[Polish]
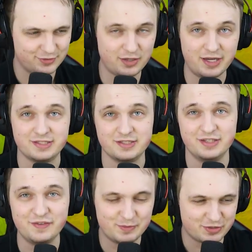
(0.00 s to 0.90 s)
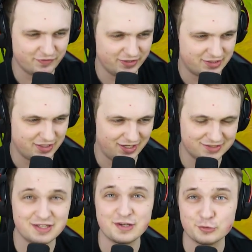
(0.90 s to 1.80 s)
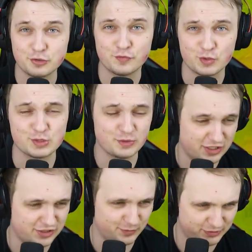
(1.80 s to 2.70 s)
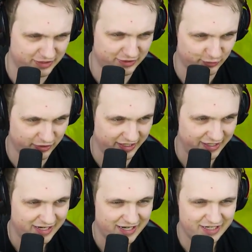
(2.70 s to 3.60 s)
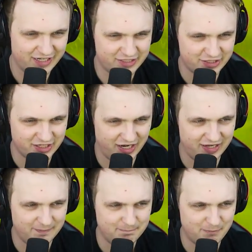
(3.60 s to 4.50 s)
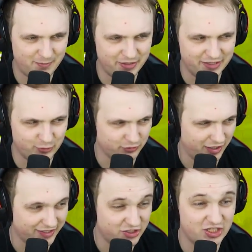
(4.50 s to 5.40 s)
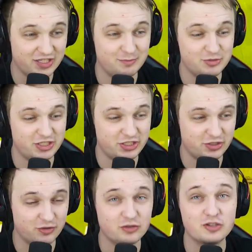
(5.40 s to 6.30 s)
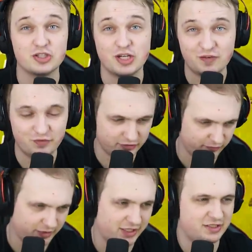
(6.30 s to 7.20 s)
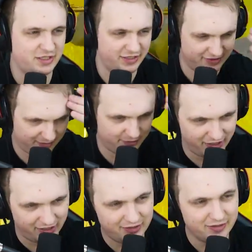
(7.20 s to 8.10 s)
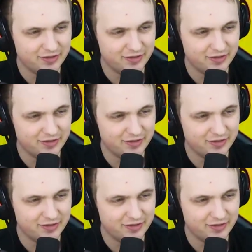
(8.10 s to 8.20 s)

Słuchajcie, nie wiem czy wiecie, ale za niedługo wchodzą helikoptery do gry. I dzisiaj mamy tutaj 73 widzów, bo jeszcze jestem ja.